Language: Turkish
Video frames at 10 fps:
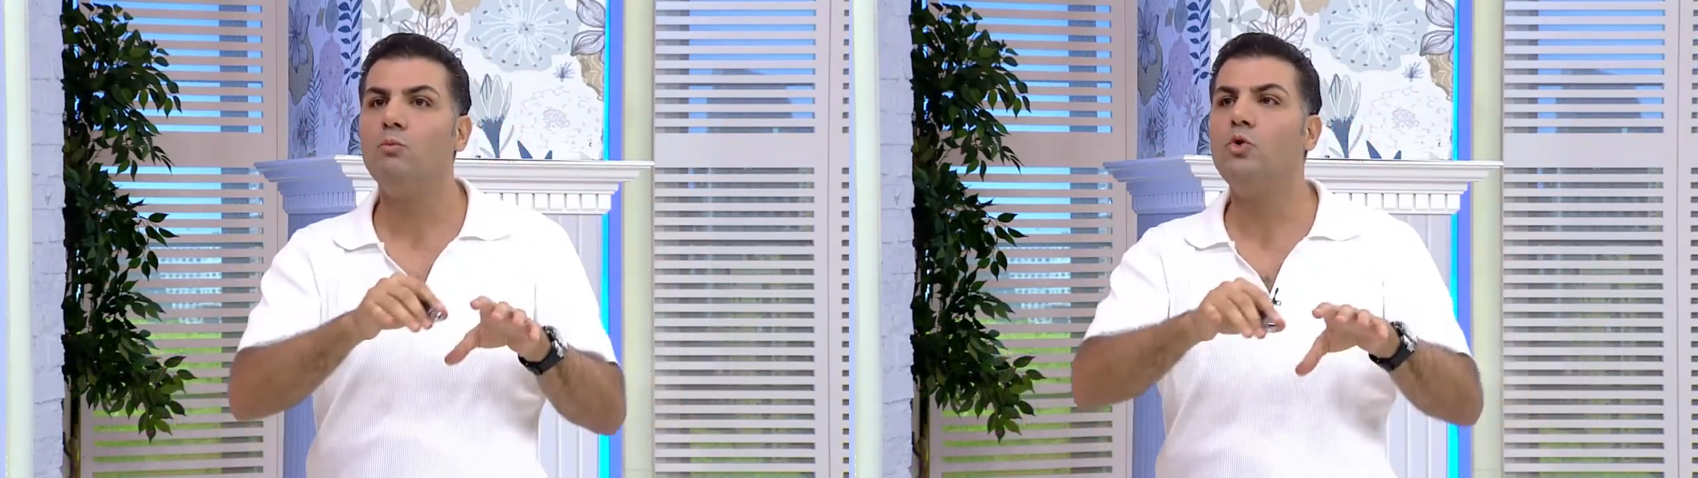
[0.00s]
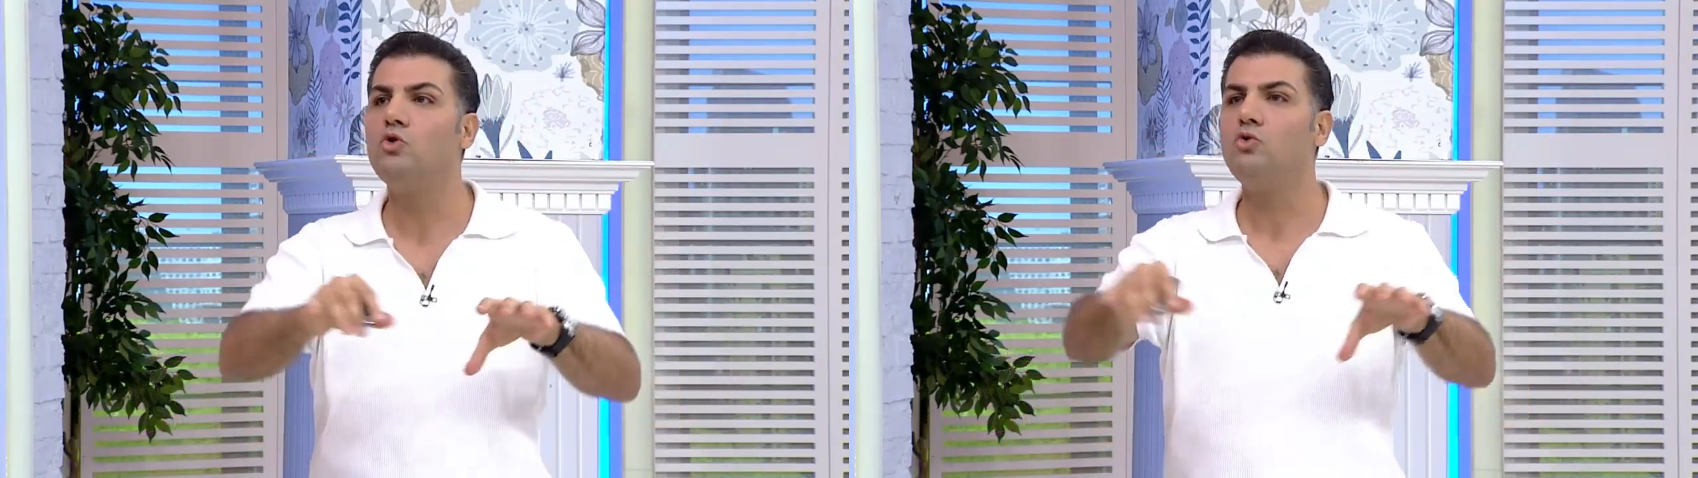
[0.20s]

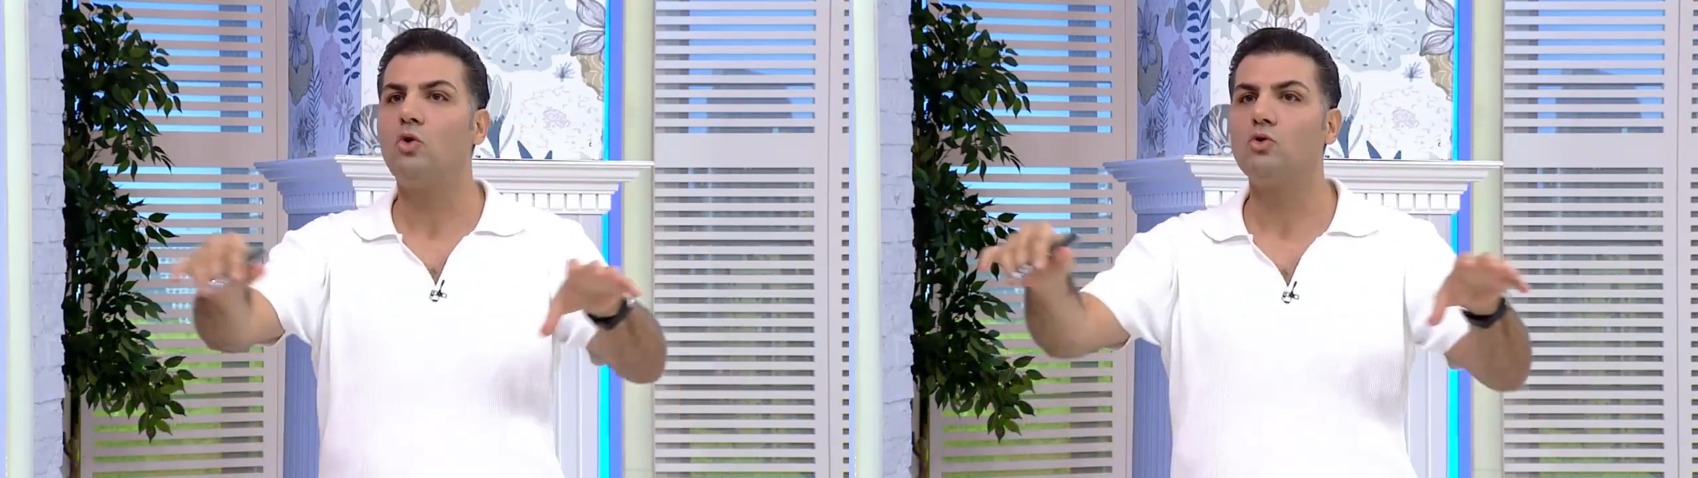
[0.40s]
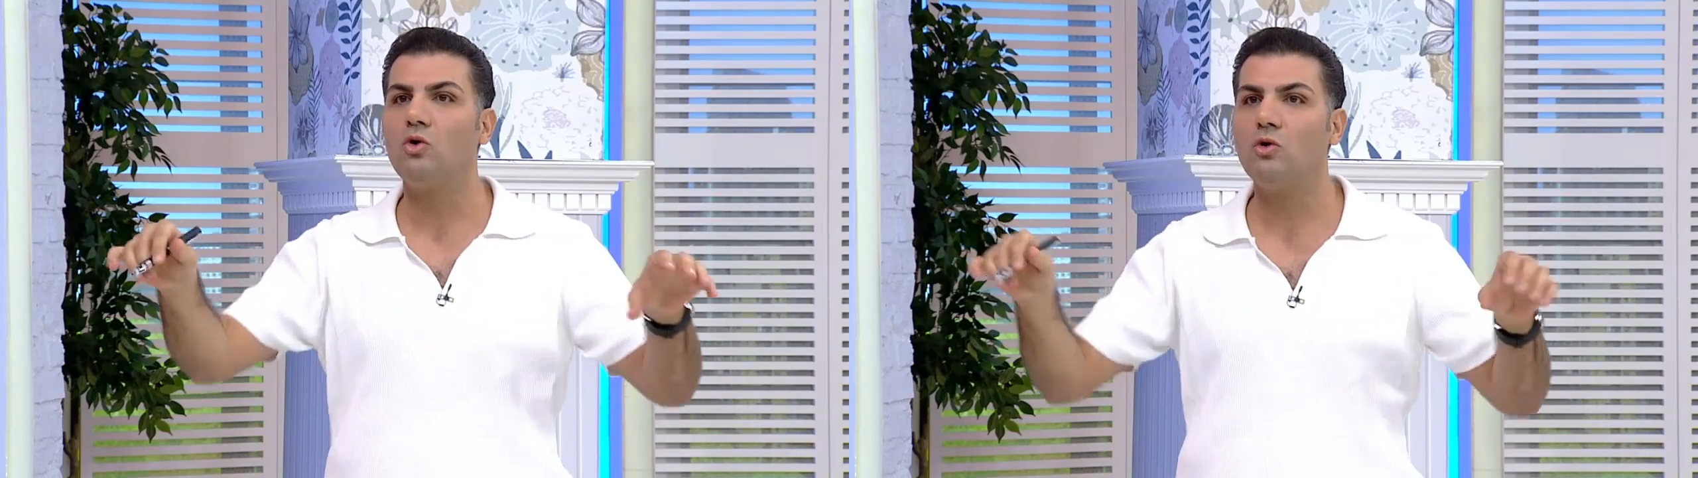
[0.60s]
Bütün
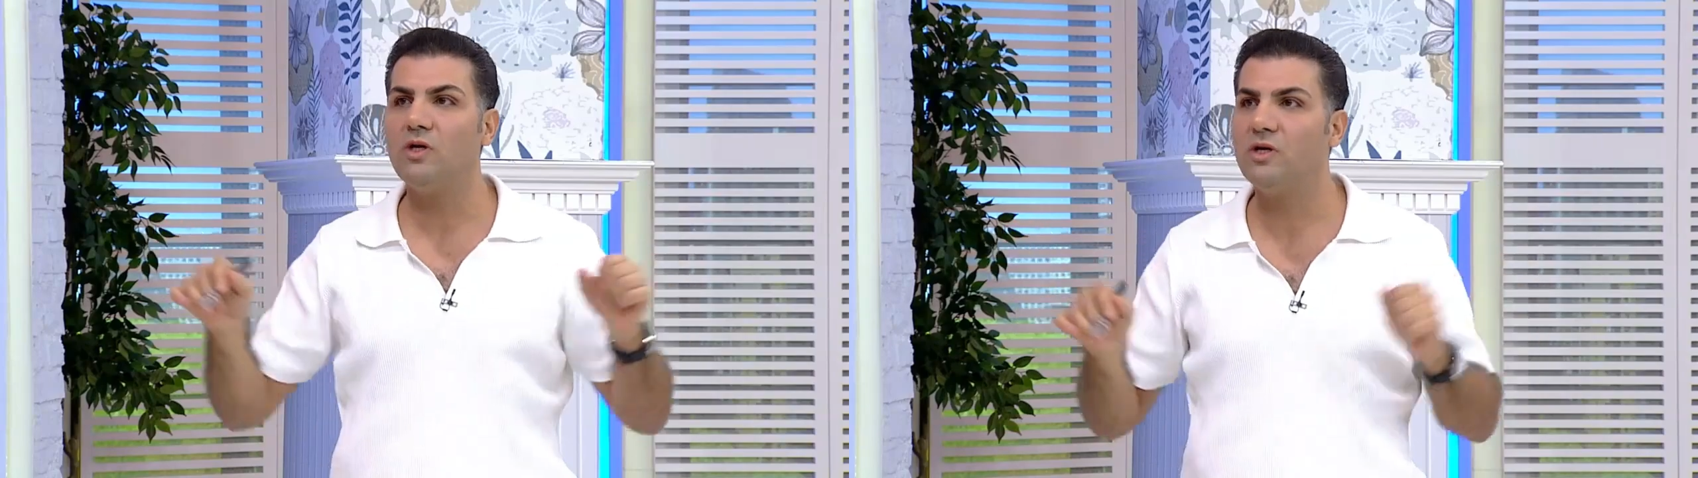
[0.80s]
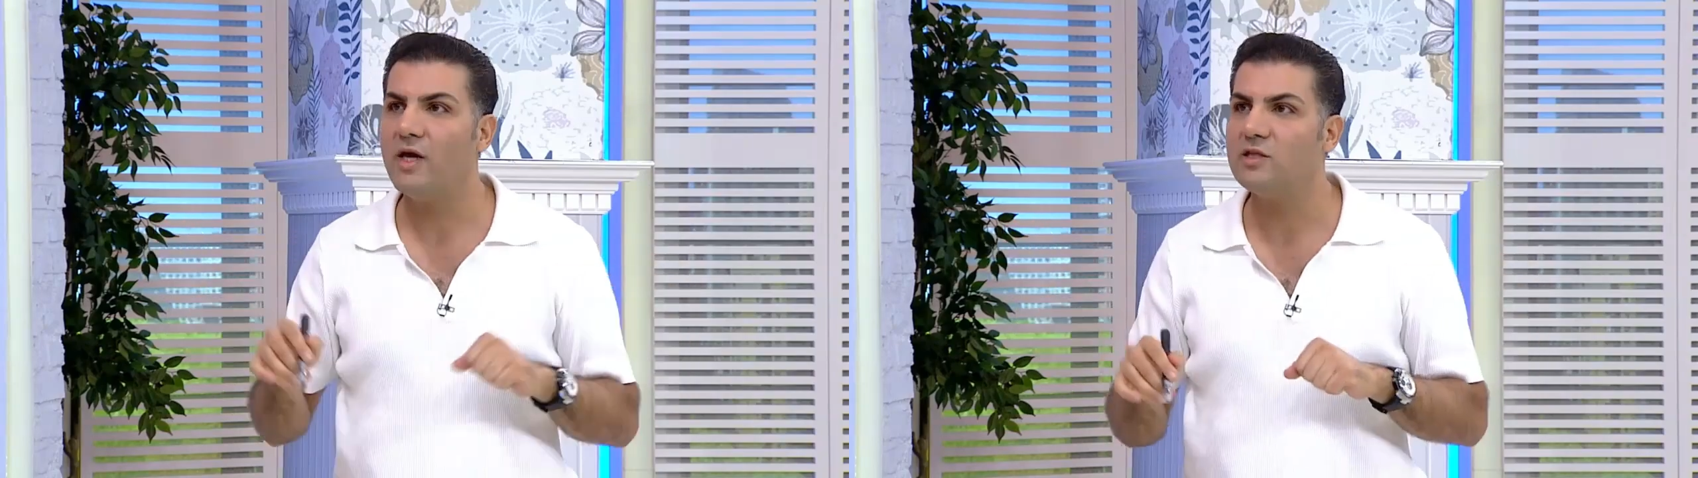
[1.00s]

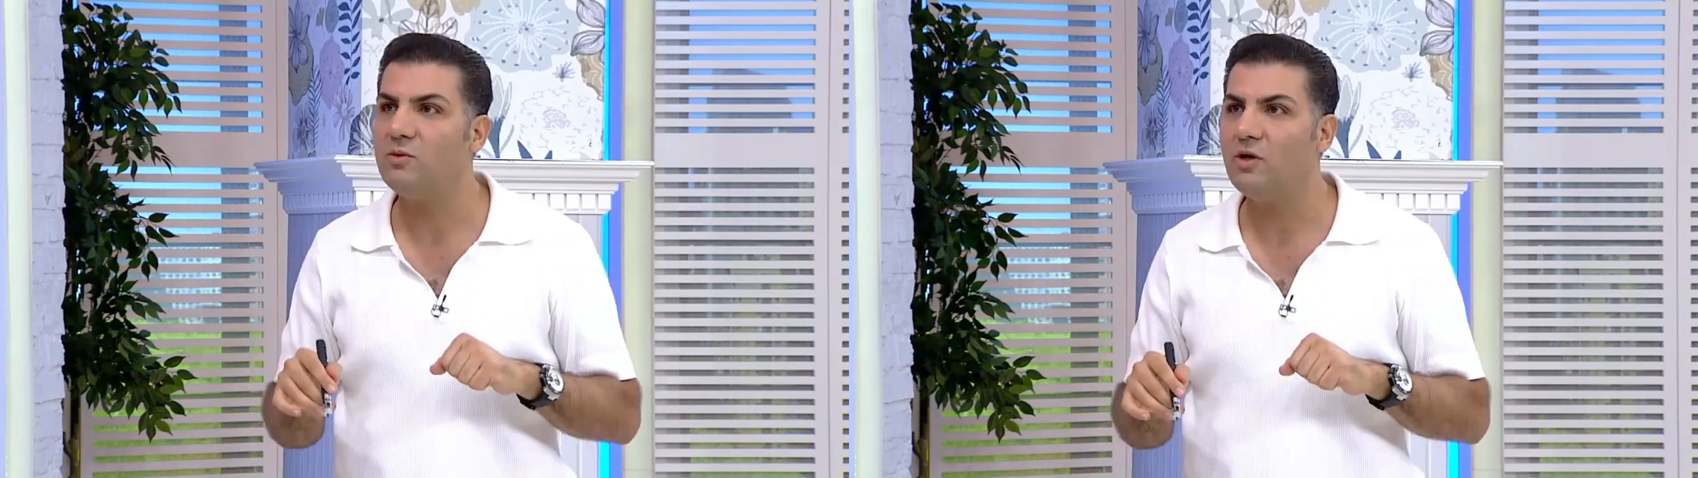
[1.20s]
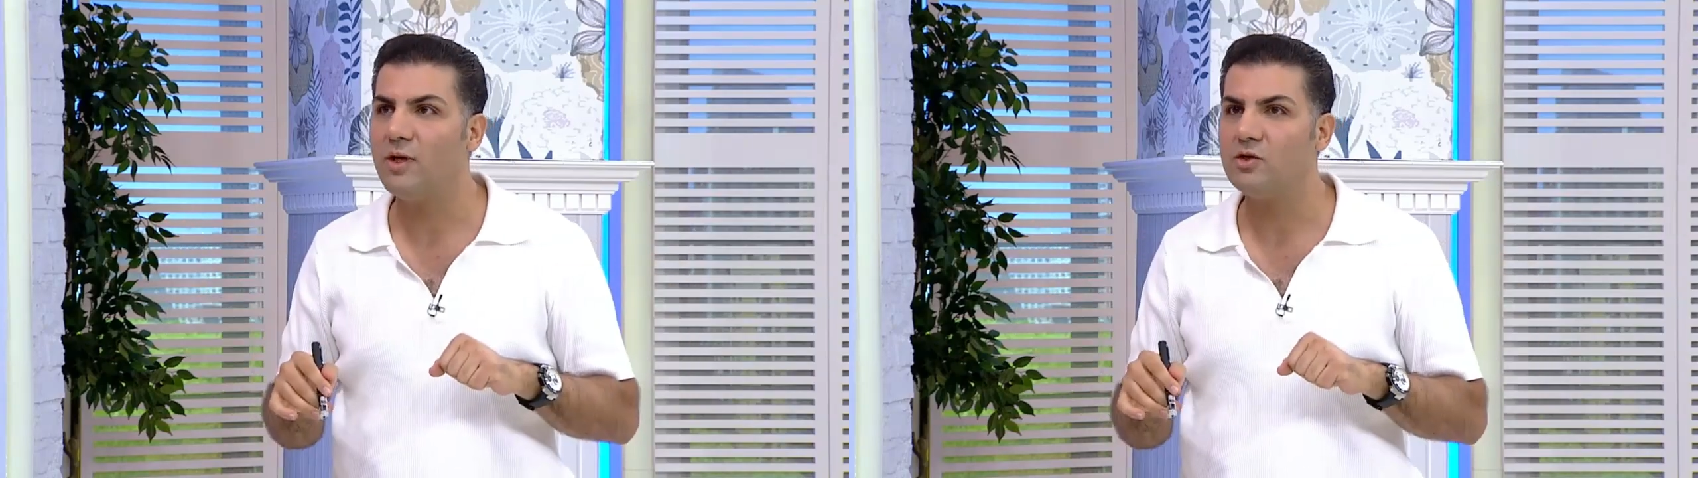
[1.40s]
doktorları
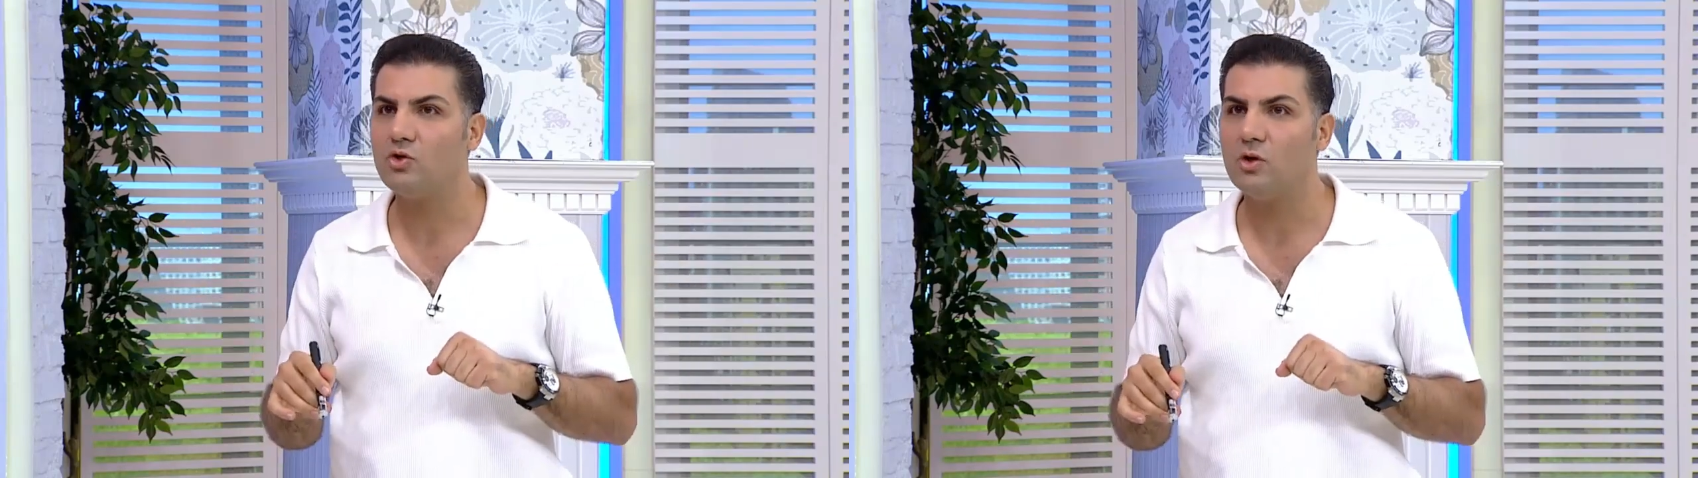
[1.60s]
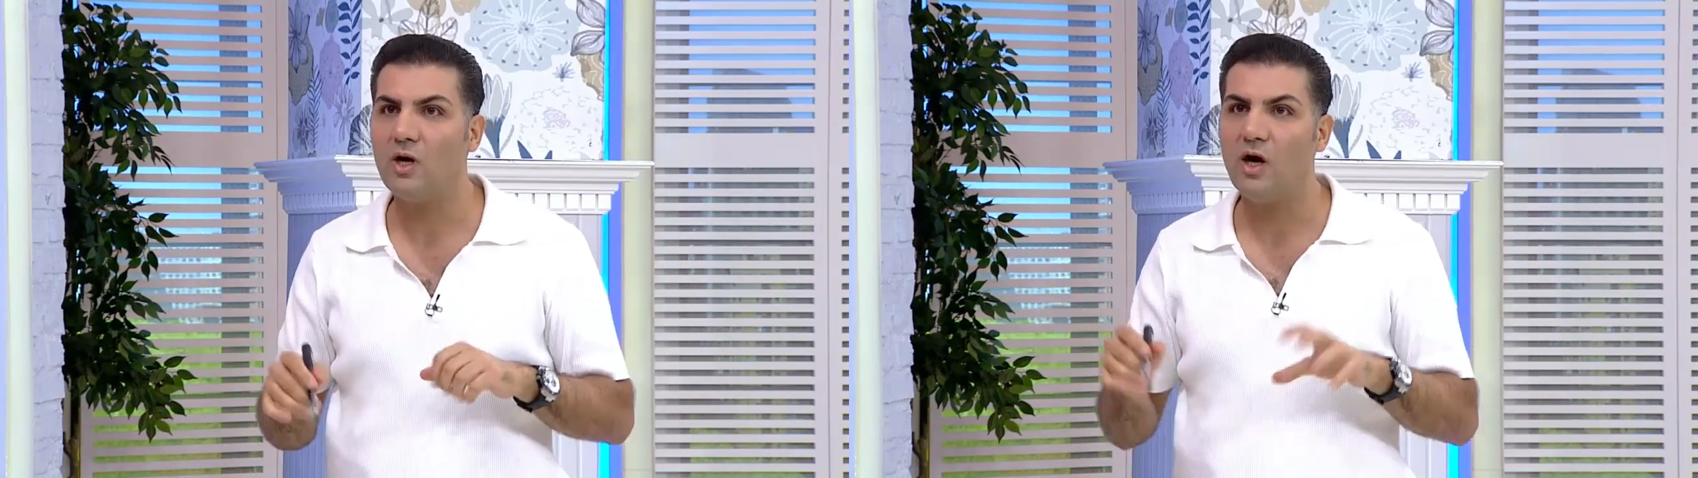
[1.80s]
gezmeye başlıyorlar.